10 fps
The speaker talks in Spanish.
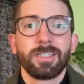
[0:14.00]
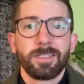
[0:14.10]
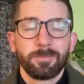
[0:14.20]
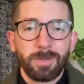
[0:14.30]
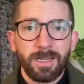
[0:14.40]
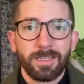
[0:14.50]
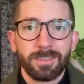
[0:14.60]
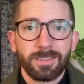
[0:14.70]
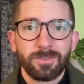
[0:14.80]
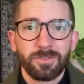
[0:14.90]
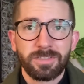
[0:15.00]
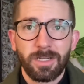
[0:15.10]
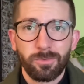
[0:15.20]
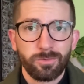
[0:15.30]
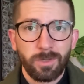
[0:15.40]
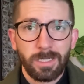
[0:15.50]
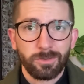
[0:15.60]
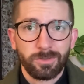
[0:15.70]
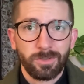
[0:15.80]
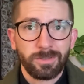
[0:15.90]
para conocer uno al
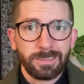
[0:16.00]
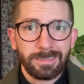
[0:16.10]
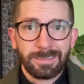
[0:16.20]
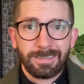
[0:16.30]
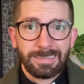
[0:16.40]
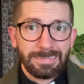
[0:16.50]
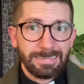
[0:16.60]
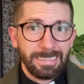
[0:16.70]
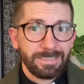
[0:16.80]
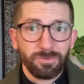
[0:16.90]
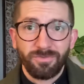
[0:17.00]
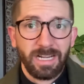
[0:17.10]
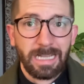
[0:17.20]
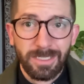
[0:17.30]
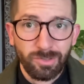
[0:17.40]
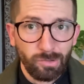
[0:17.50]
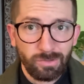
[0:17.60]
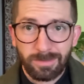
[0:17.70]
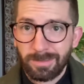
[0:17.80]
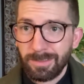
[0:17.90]
otro y es un fracaso.
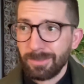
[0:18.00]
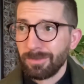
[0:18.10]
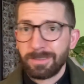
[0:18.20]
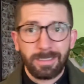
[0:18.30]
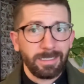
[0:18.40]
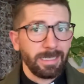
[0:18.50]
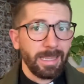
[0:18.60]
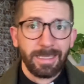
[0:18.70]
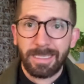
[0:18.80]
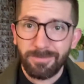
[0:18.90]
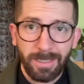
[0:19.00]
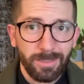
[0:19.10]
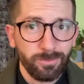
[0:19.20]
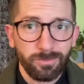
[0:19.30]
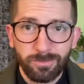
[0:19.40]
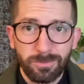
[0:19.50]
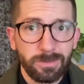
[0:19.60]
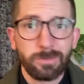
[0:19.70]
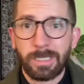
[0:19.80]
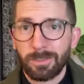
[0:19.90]
No tiene nada que ver con uno
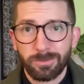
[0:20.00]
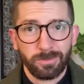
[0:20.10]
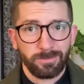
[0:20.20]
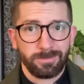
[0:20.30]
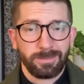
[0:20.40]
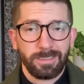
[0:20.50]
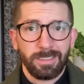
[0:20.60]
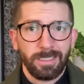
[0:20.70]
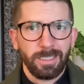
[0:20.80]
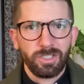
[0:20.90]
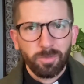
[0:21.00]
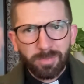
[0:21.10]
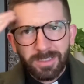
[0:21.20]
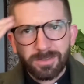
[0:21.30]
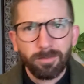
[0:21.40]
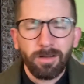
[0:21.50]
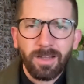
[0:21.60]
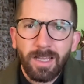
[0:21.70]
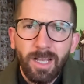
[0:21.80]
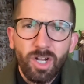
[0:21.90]
con el otro. Y yo pienso,
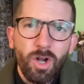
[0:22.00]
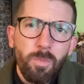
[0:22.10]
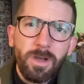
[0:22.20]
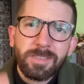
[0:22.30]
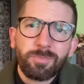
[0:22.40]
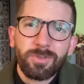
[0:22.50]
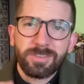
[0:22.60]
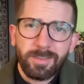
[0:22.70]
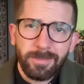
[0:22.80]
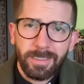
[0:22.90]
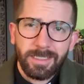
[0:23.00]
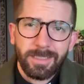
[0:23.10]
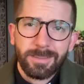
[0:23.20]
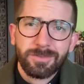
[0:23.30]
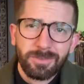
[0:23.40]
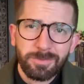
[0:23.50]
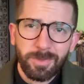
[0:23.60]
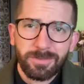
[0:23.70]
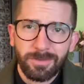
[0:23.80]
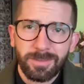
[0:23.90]
¿cómo es posible que esas dos
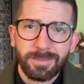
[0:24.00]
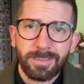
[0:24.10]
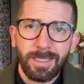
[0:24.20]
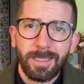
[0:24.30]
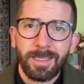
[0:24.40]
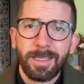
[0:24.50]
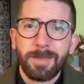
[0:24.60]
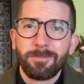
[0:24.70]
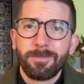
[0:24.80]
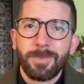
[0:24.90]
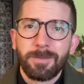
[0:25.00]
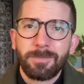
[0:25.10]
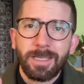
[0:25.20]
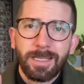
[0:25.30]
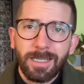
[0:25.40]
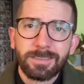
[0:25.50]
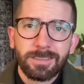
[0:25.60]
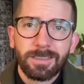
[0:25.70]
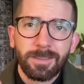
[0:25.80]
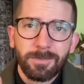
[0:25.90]
personas que me
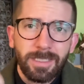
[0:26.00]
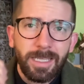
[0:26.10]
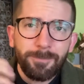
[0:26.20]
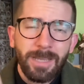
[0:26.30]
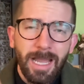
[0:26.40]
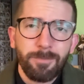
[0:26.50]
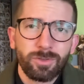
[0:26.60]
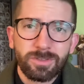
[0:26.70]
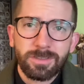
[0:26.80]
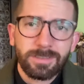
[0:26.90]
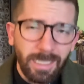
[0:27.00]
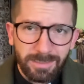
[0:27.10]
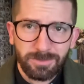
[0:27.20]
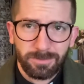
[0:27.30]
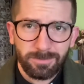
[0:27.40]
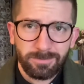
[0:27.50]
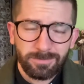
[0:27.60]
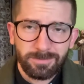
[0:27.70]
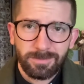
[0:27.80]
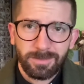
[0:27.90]
encanta, que me amo tanto,
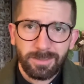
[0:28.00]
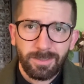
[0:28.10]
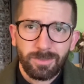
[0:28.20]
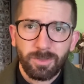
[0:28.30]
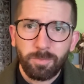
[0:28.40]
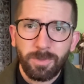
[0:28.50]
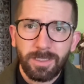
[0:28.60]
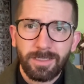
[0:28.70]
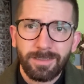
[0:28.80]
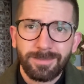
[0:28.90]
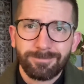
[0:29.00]
no pueden